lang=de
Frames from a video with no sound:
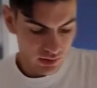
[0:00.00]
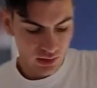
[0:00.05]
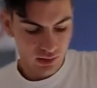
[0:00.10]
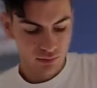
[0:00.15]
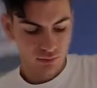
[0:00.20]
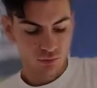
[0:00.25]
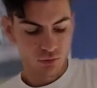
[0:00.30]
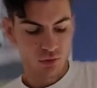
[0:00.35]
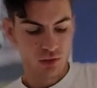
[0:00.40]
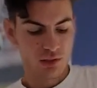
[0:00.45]
heißt
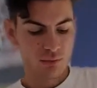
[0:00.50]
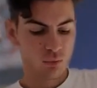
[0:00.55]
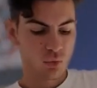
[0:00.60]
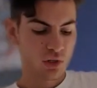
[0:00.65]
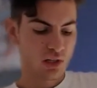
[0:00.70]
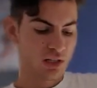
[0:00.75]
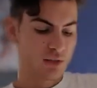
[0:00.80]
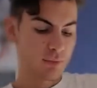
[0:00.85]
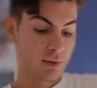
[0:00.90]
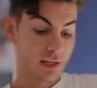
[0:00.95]
für diesen Monat
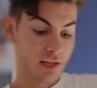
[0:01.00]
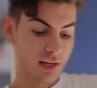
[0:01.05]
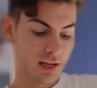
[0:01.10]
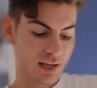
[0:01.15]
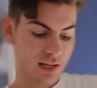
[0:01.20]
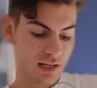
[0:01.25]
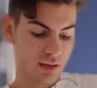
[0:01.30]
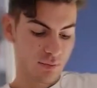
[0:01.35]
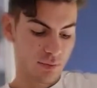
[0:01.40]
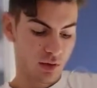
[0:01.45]
erstmal kein
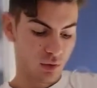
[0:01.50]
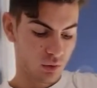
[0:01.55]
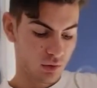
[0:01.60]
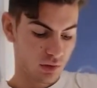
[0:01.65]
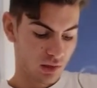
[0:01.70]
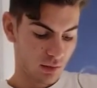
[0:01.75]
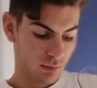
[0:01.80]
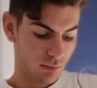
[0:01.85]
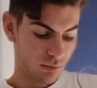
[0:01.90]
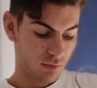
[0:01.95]
Geld mehr
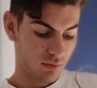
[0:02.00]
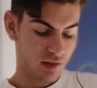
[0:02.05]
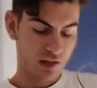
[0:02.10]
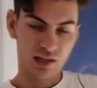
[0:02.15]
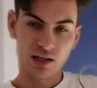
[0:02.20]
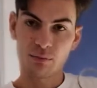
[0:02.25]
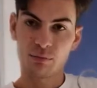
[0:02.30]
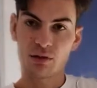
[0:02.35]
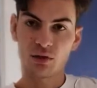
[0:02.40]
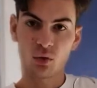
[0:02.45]
ausgeben, weil ich
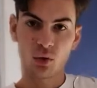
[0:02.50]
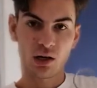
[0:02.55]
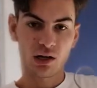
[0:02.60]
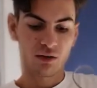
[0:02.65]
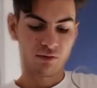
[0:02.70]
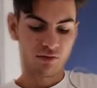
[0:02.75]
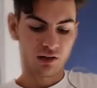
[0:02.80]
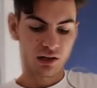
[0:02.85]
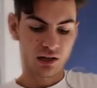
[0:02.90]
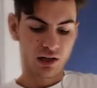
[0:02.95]
habe jetzt auch
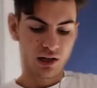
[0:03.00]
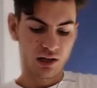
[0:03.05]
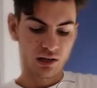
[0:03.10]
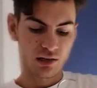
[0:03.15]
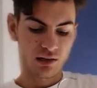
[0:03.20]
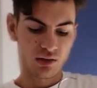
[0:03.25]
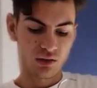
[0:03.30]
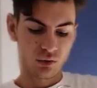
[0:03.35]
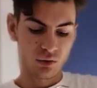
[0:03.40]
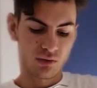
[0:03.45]
angefangen in
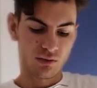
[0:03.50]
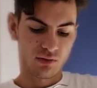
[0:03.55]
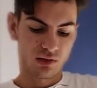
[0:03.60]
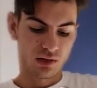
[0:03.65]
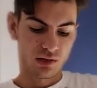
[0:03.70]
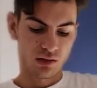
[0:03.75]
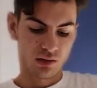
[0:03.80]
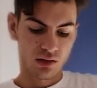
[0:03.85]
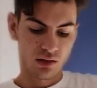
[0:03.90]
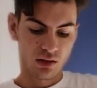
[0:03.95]
Aktien zu
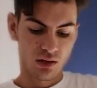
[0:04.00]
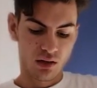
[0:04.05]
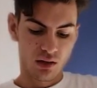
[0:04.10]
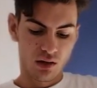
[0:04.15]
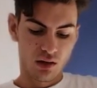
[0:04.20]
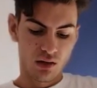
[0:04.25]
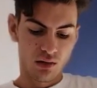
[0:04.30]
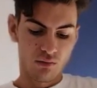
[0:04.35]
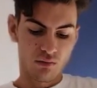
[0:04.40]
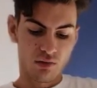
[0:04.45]
investieren.
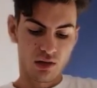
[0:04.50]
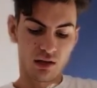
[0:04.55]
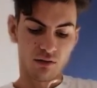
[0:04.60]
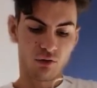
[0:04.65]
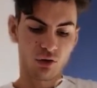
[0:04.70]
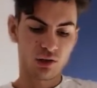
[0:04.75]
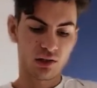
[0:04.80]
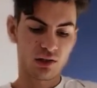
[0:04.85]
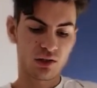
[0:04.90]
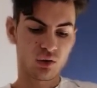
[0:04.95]
Wenn ihr
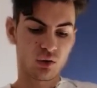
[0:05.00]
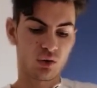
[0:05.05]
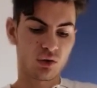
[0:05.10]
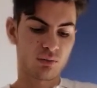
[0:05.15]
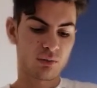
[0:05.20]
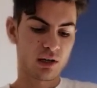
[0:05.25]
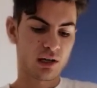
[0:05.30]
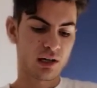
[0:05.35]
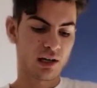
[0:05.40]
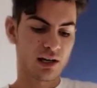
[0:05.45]
wollt, dass ich euch
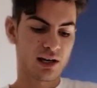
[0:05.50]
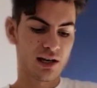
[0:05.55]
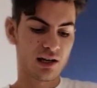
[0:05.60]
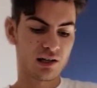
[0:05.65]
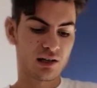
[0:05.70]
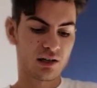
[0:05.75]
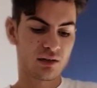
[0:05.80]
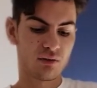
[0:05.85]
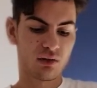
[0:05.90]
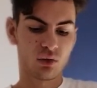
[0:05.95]
mal ein
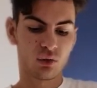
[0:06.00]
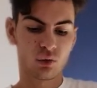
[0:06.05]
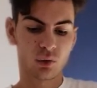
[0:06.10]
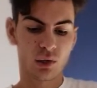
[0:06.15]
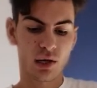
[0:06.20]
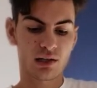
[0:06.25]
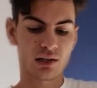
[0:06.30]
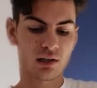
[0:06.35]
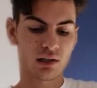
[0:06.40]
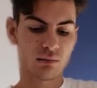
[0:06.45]
erklärliches Video zu
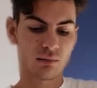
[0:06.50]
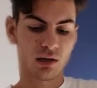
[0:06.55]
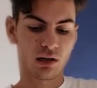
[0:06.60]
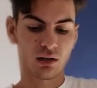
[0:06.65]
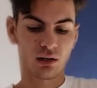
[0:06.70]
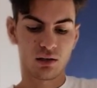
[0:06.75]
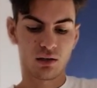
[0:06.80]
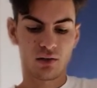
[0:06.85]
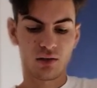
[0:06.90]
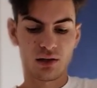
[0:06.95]
Aktien
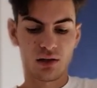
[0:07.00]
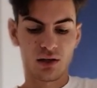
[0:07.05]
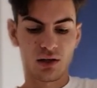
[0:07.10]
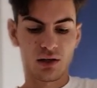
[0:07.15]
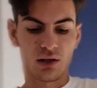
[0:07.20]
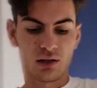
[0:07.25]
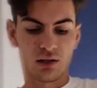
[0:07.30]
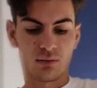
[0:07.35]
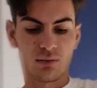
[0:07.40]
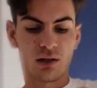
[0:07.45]
mache,
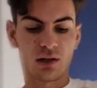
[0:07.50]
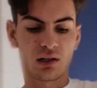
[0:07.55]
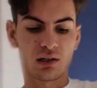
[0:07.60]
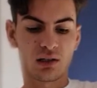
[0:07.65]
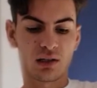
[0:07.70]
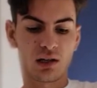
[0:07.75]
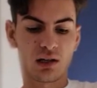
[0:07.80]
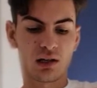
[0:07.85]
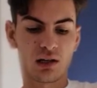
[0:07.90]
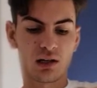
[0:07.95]
das mache ich
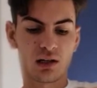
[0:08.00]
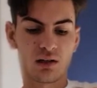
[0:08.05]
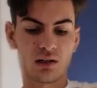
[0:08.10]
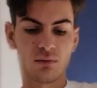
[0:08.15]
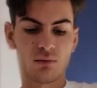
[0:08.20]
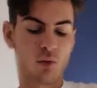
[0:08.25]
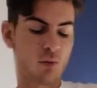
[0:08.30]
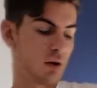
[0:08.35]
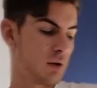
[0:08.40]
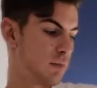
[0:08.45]
sehr gerne. Im
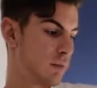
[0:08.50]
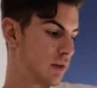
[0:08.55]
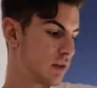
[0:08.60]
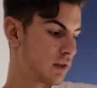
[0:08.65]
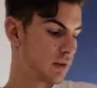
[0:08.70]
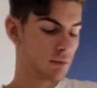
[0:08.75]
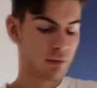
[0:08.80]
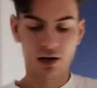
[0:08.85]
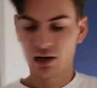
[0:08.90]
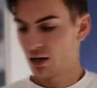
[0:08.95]
Moment bin ich in
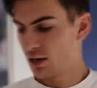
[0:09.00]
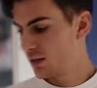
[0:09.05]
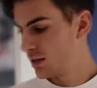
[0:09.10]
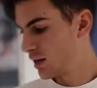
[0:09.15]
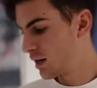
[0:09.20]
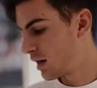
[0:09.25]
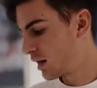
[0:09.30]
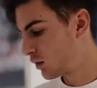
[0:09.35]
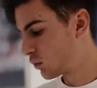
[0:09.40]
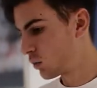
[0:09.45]
meiner
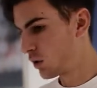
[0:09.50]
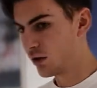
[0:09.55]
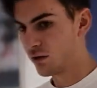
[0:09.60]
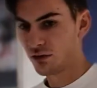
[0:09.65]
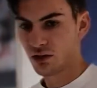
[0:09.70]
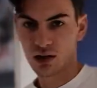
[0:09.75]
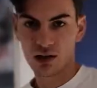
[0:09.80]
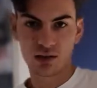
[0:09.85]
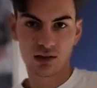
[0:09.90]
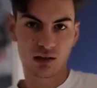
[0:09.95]
intellektuellen
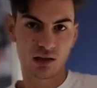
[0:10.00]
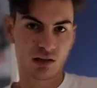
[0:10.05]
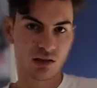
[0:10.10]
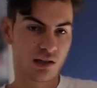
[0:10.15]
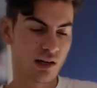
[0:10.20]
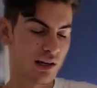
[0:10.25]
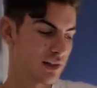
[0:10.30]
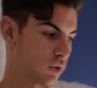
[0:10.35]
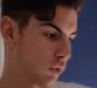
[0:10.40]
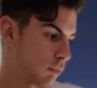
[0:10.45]
Phase, ich
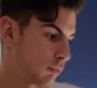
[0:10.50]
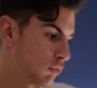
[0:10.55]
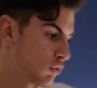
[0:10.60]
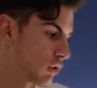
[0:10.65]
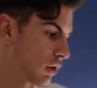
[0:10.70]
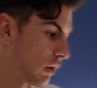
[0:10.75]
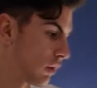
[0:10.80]
lese auch Bücher,